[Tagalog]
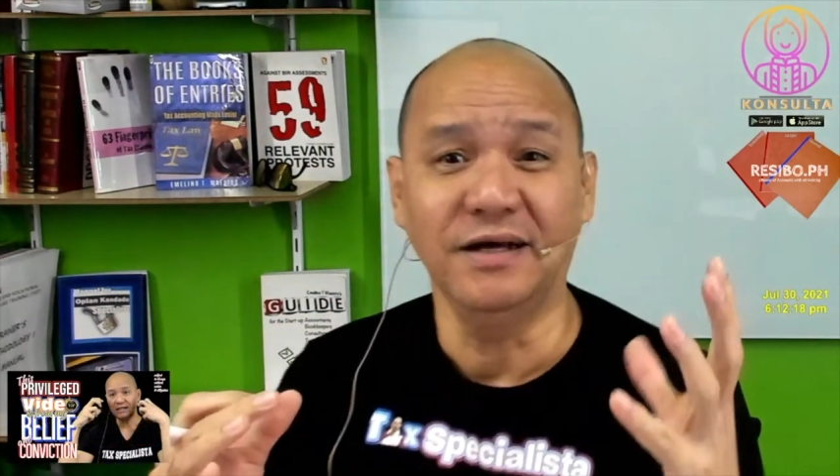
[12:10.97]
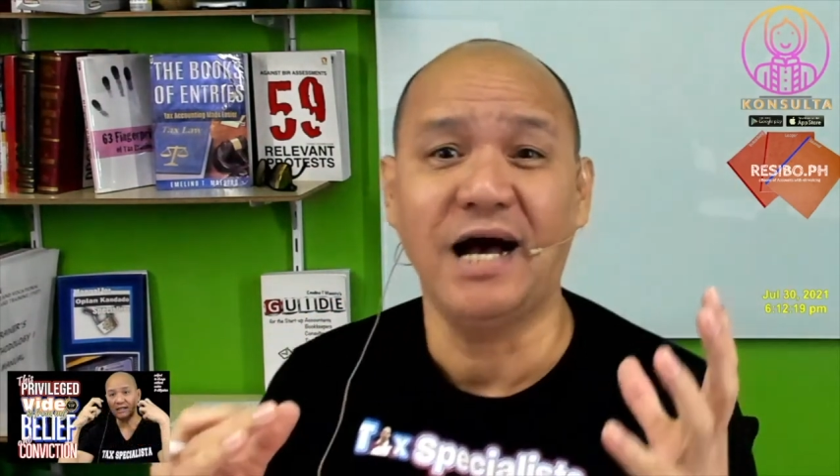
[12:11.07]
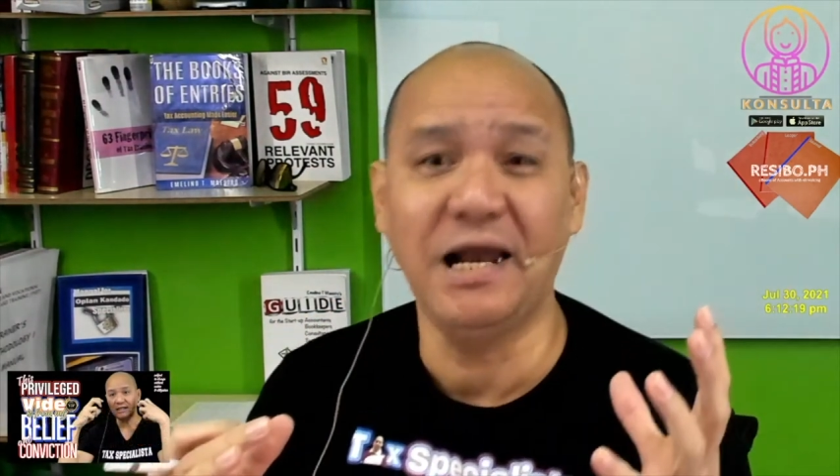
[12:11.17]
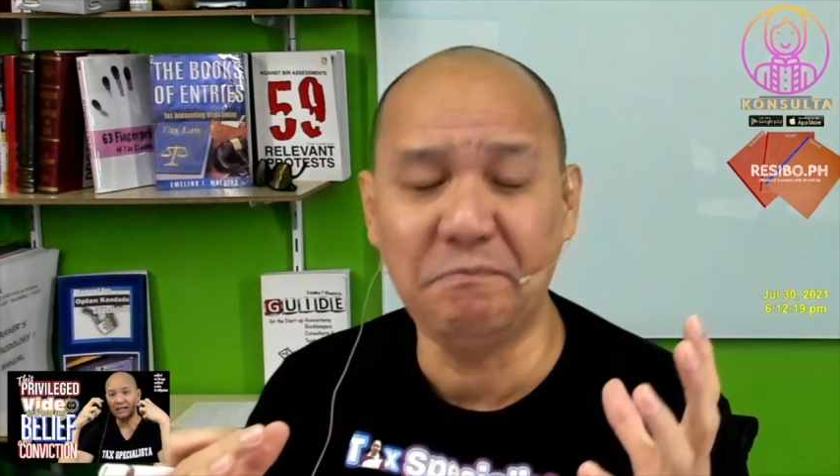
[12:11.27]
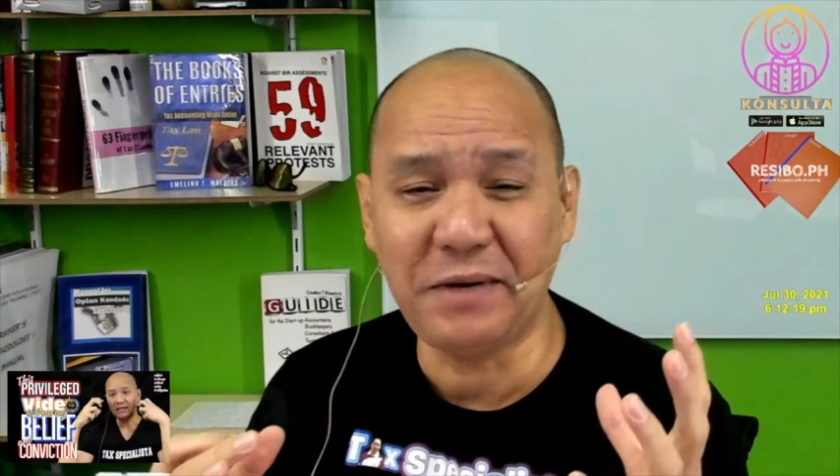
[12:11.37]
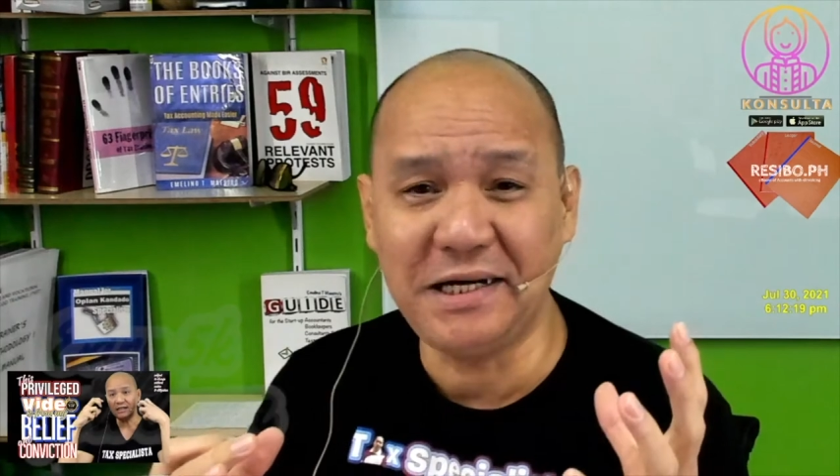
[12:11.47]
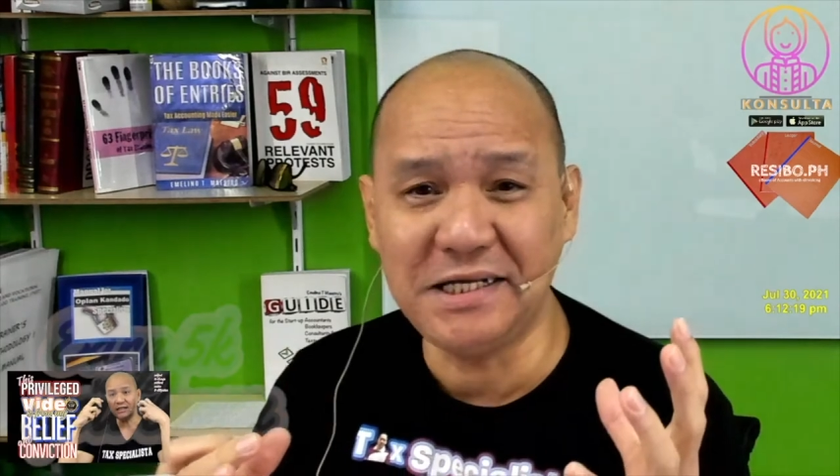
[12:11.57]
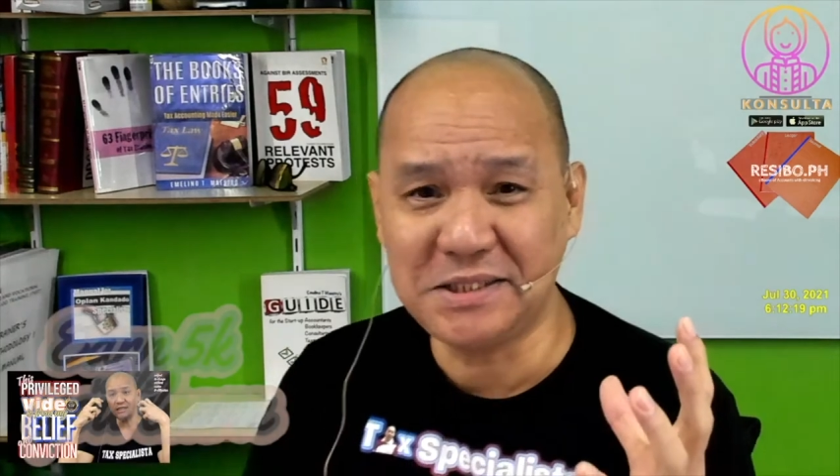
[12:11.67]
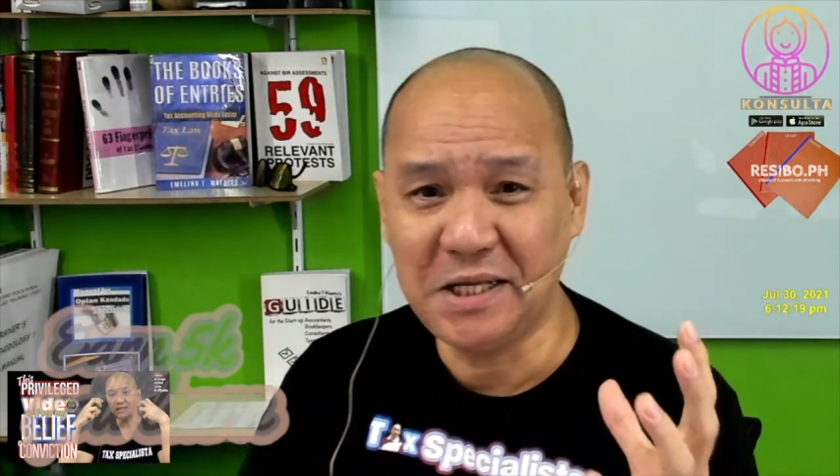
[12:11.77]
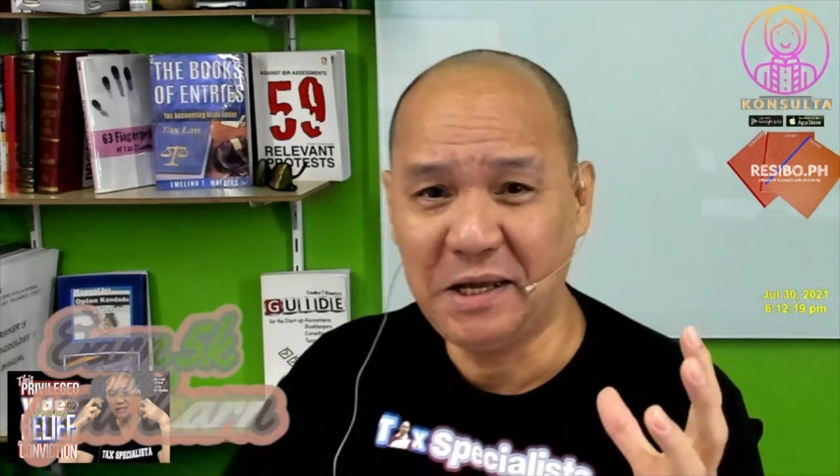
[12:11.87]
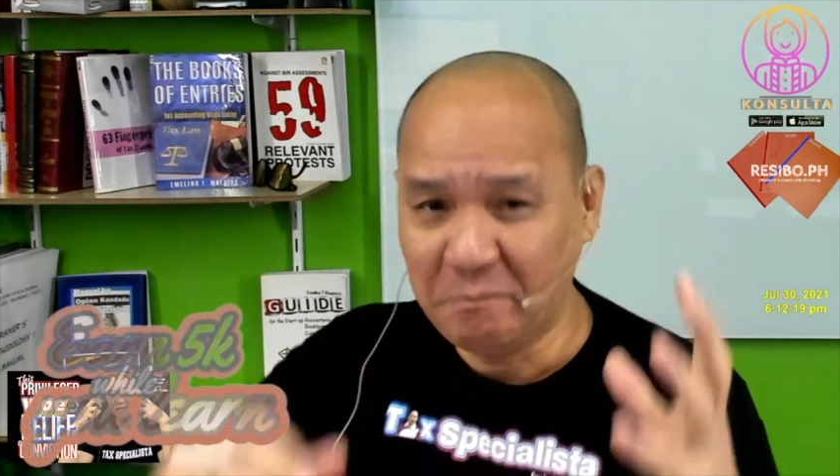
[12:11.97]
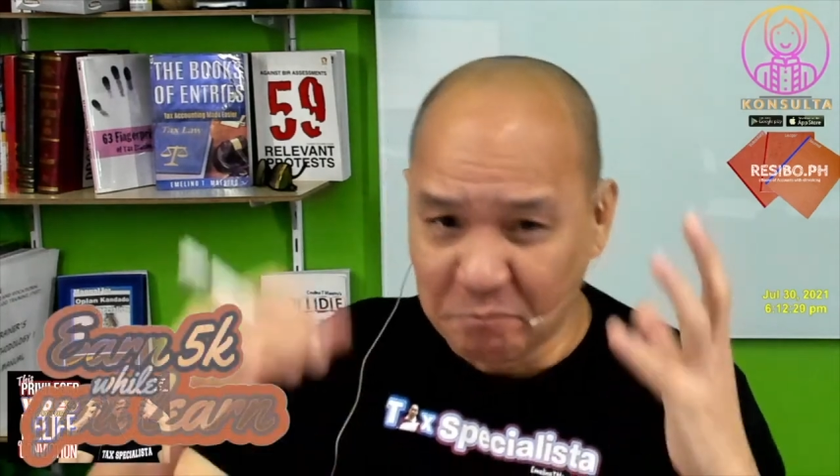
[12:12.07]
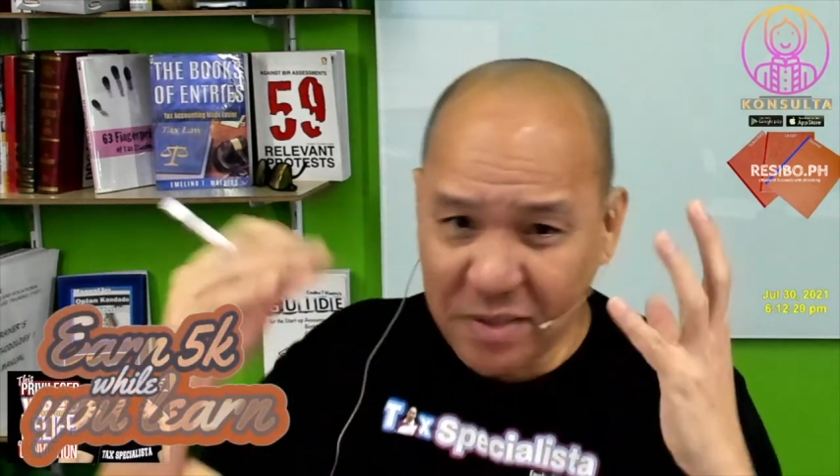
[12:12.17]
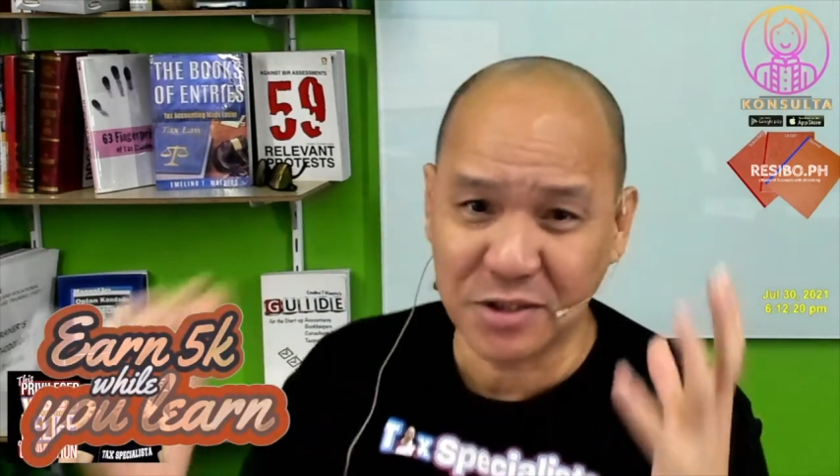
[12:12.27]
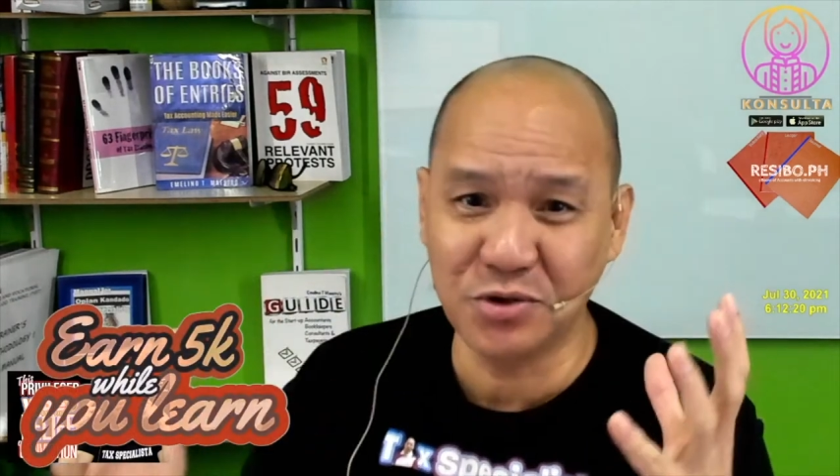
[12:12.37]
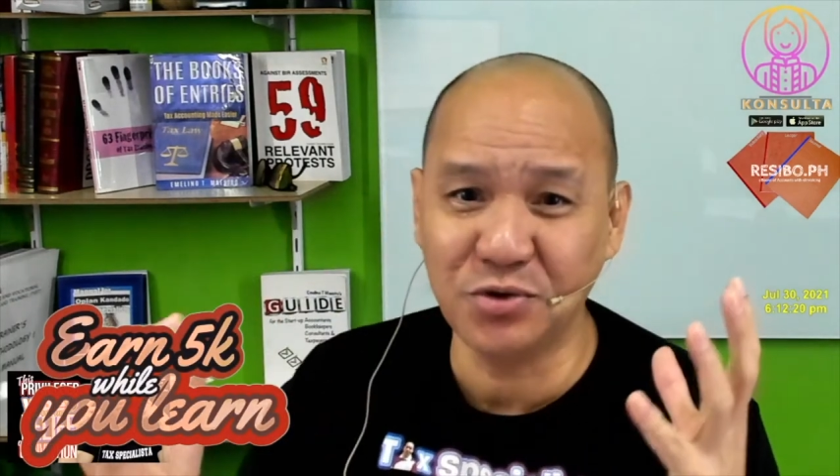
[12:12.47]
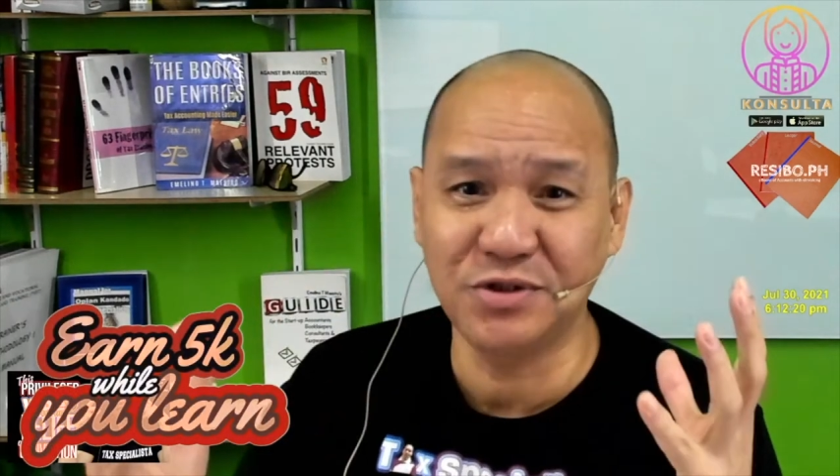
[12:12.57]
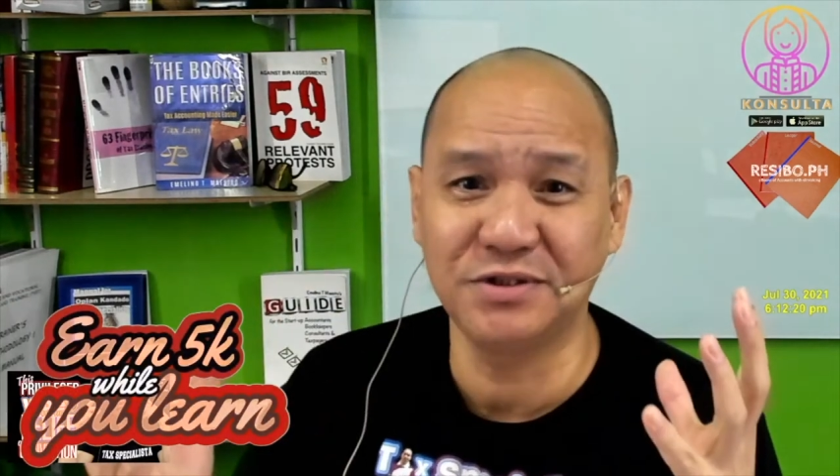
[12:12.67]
alpha list versus